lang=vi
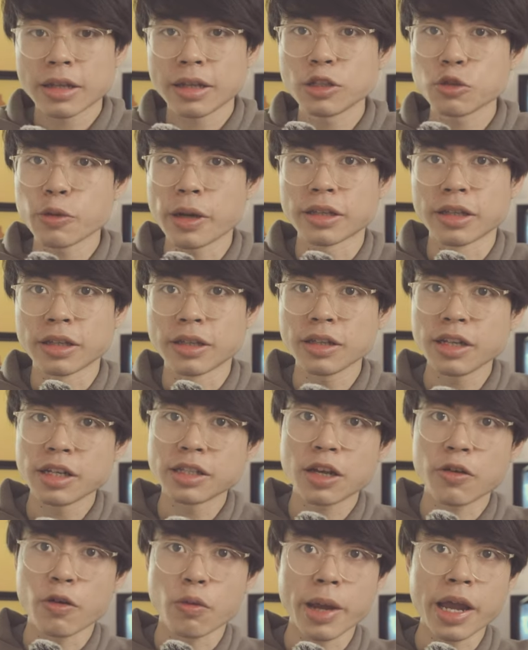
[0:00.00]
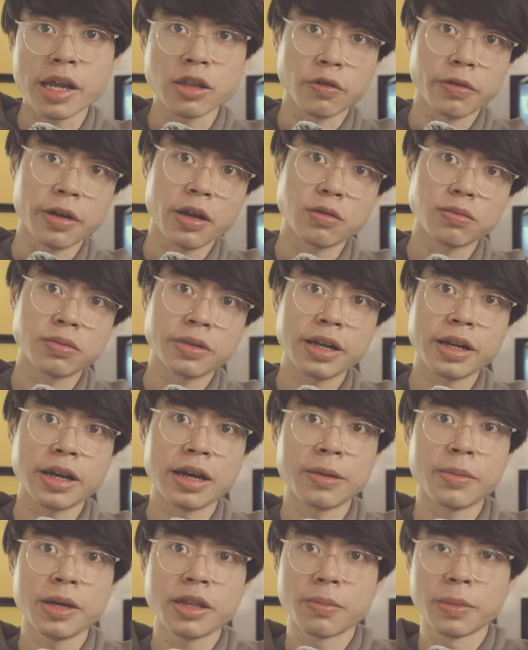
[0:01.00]
Đi chụp ảnh thì tất nhiên sẽ có máy ảnh rồi phải không? Nên
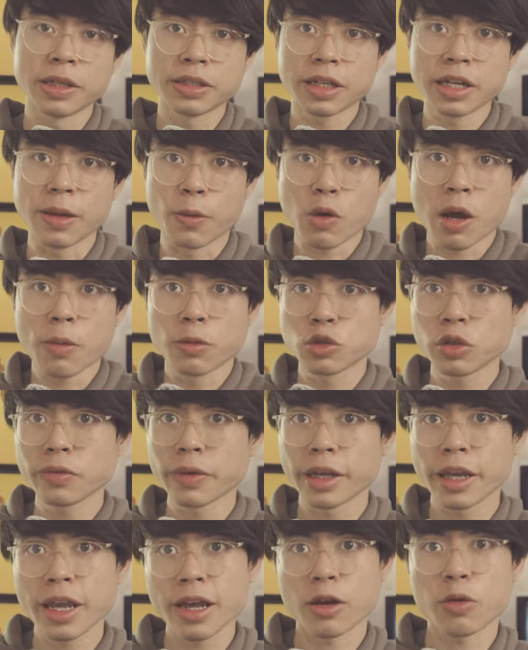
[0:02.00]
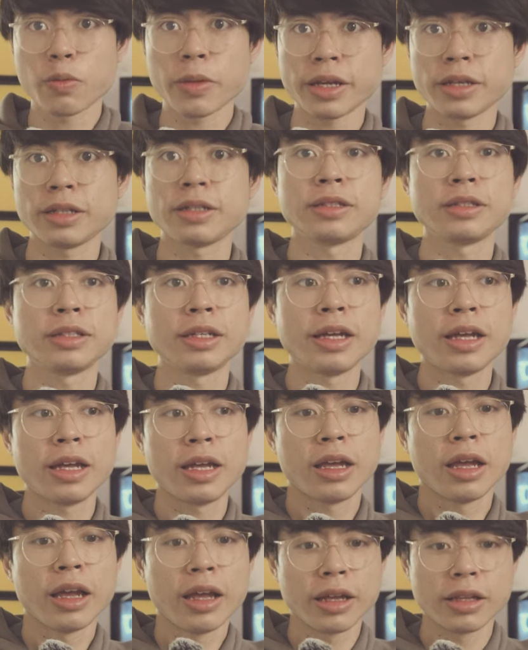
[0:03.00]
là bây giờ mình sẽ điểm qua một chút về gear hôm nay.
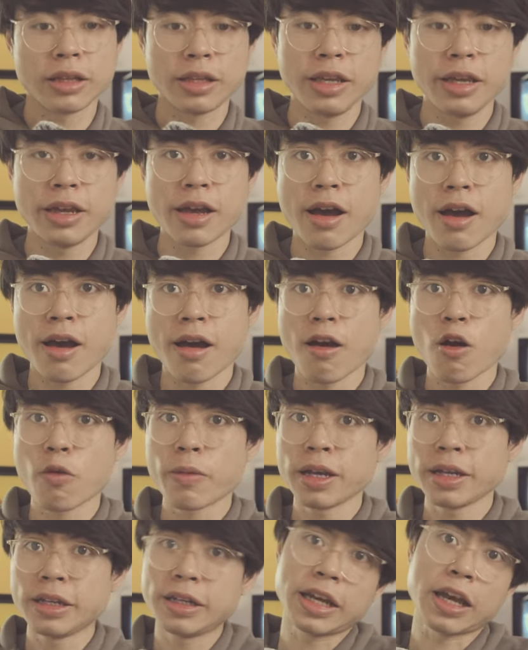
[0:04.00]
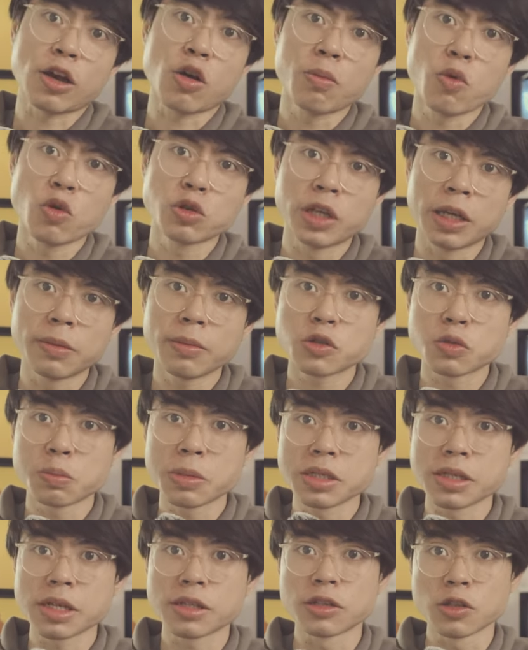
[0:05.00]
Thì hôm nay cái combo chính mà chúng mình sẽ